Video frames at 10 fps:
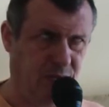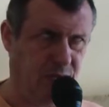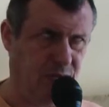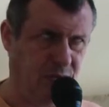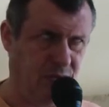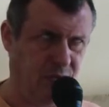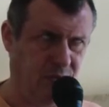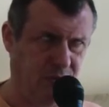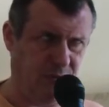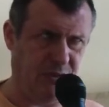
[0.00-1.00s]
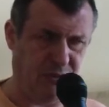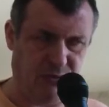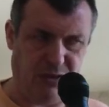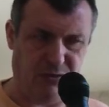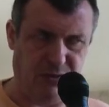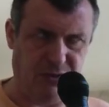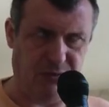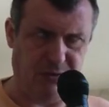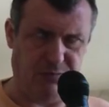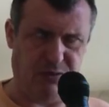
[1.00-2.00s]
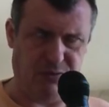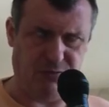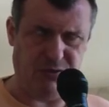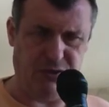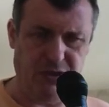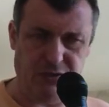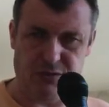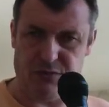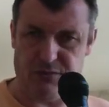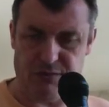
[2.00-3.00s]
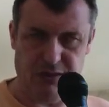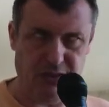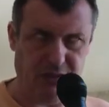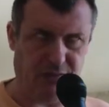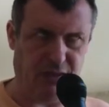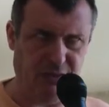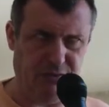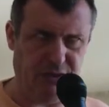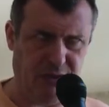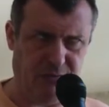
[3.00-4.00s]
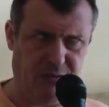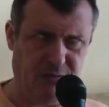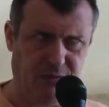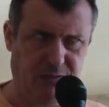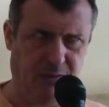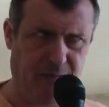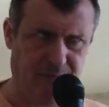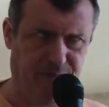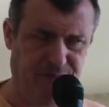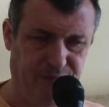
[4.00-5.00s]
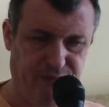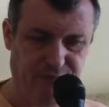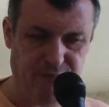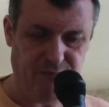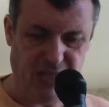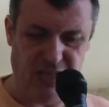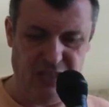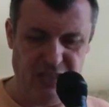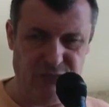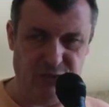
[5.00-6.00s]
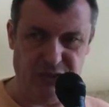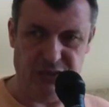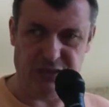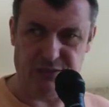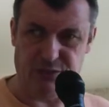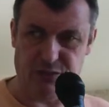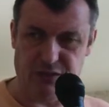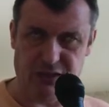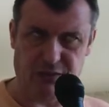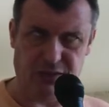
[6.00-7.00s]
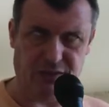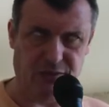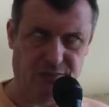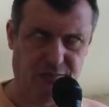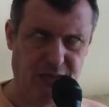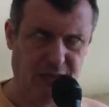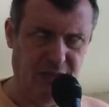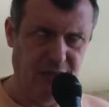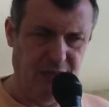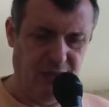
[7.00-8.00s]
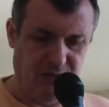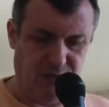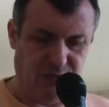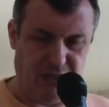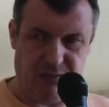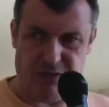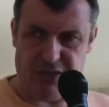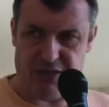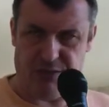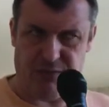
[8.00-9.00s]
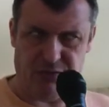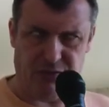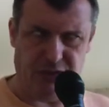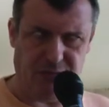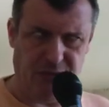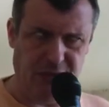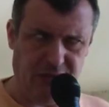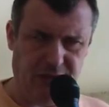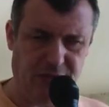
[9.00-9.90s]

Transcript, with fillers: Donc, euh, bientôt la collection vient bientôt finir. Si tout va bien, ça va aller vite. Hein, mais bon, il faut dire qu'il faut toute la collection. Donc voilà, moi, j'achète pas toutes les semaines.